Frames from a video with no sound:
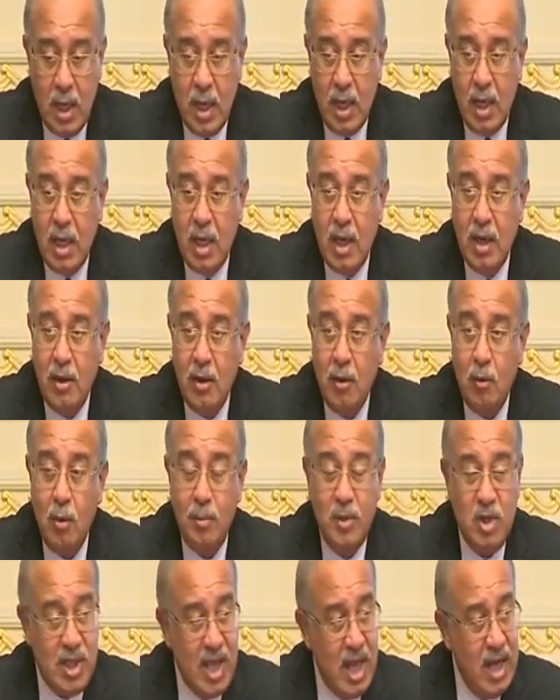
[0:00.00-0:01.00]
آه،
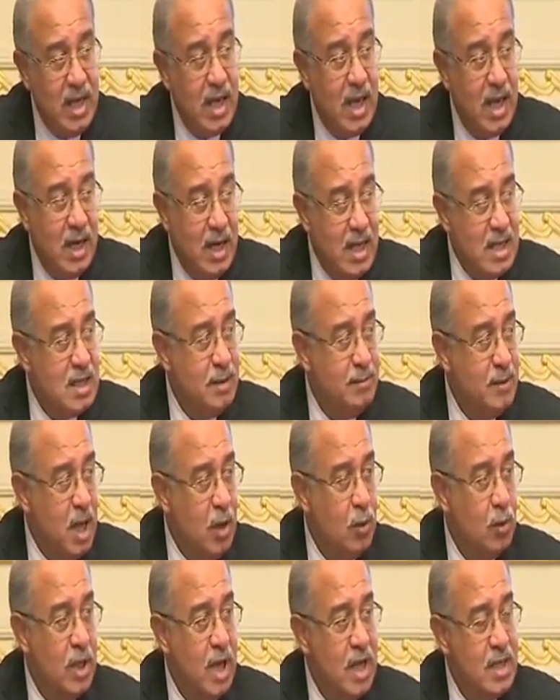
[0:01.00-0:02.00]
وبالتالي كان لازم
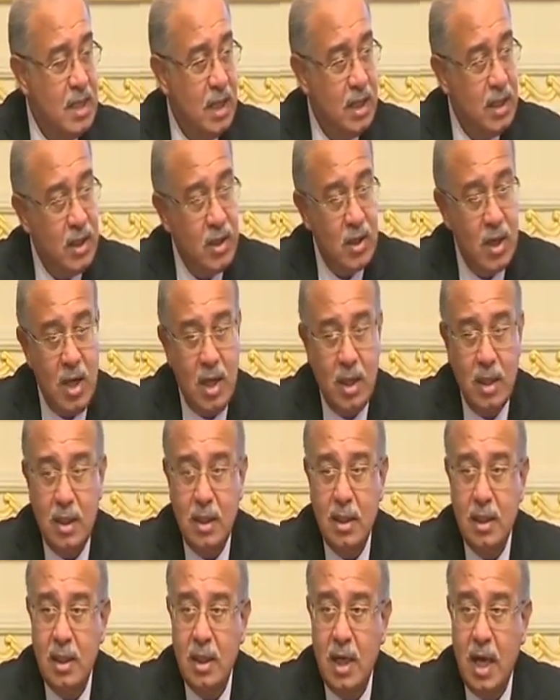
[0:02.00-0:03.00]
ناخد هذا الاجراء
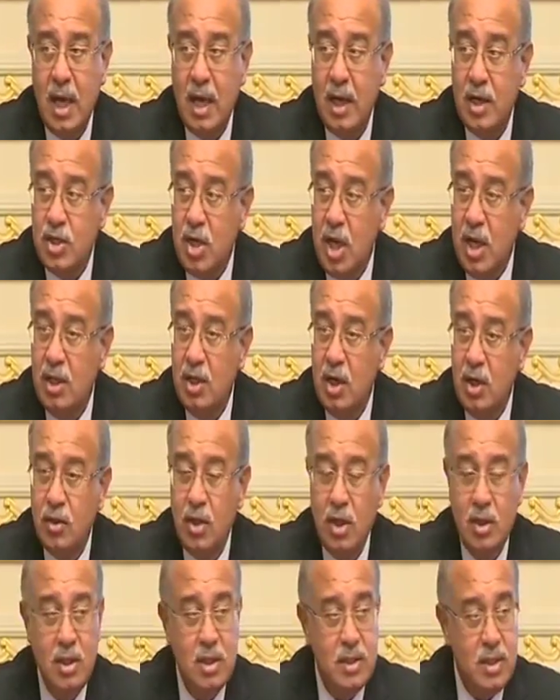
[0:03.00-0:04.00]
علشان
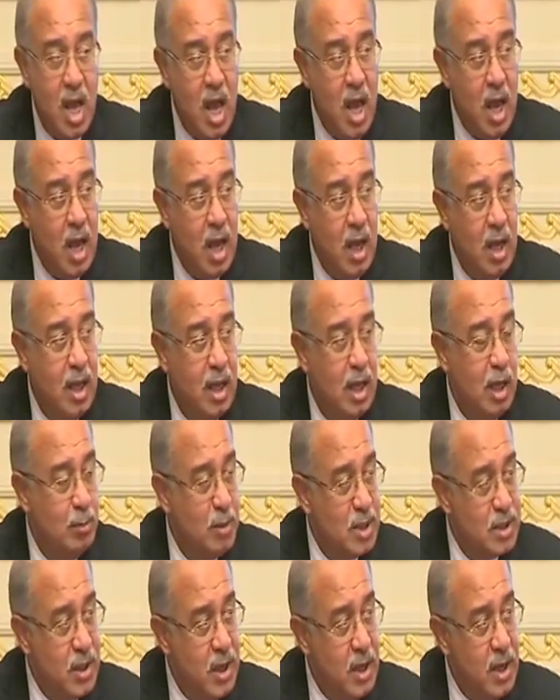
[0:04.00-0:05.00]
نقدر نصحح
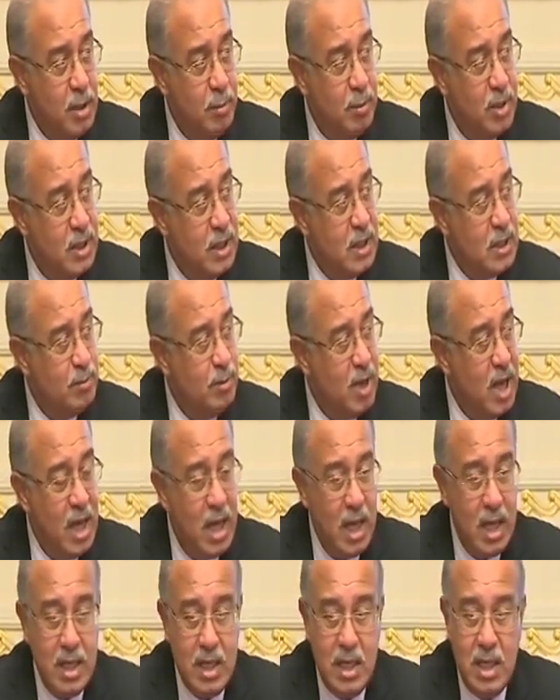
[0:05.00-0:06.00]
المسار
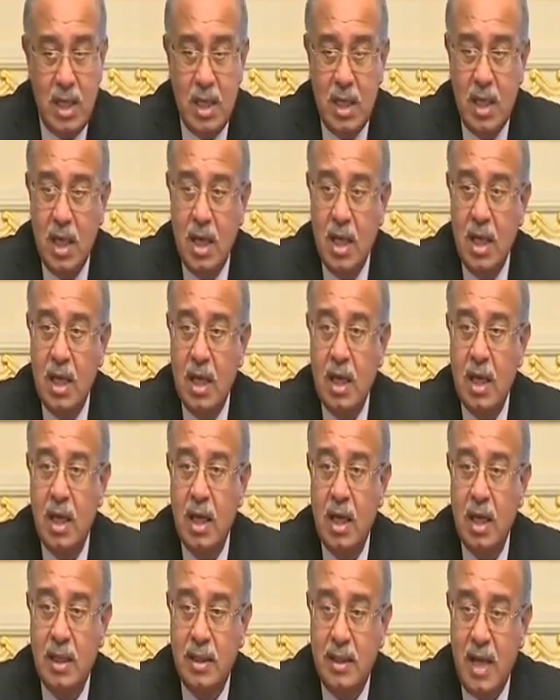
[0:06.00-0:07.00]
بالنسبه
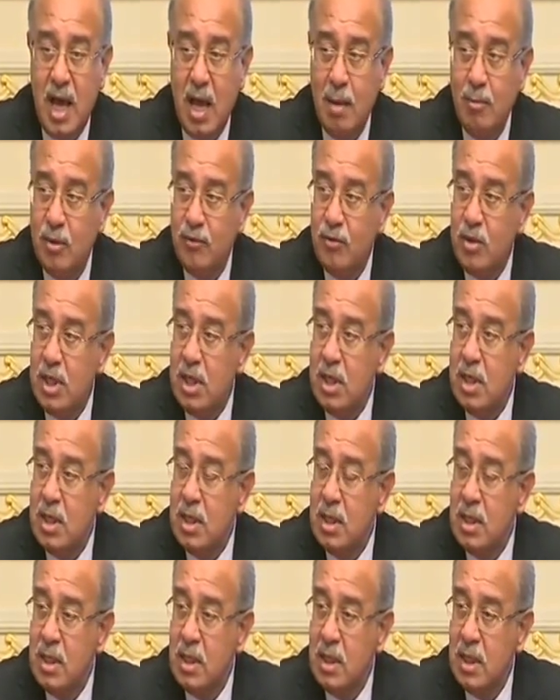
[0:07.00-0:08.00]
للدعم في
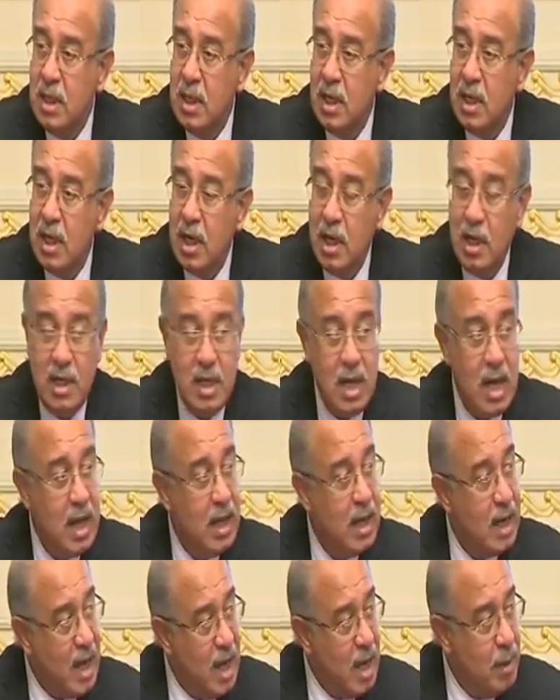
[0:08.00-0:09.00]
آه،
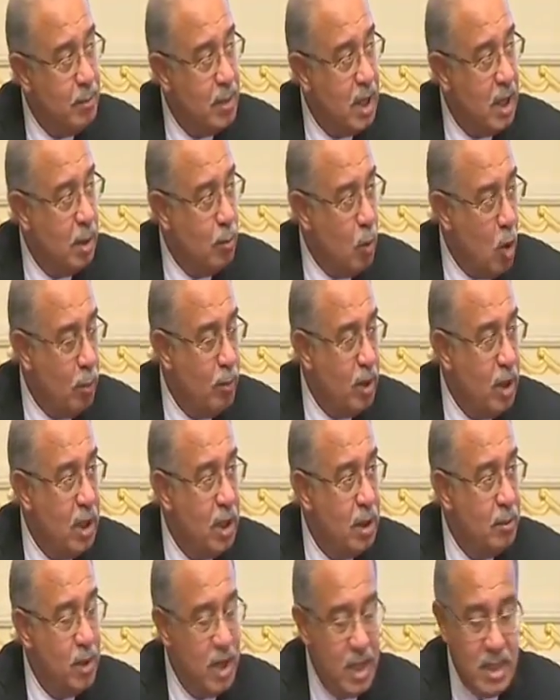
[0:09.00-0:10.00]
العام المقبل
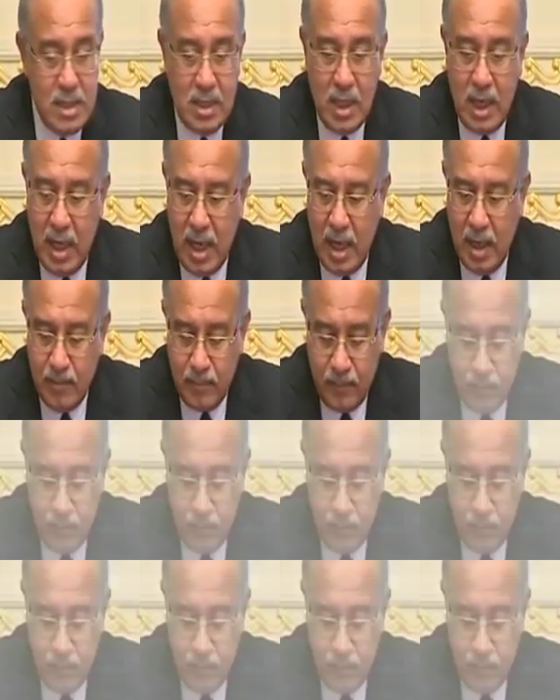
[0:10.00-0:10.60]
باذن الله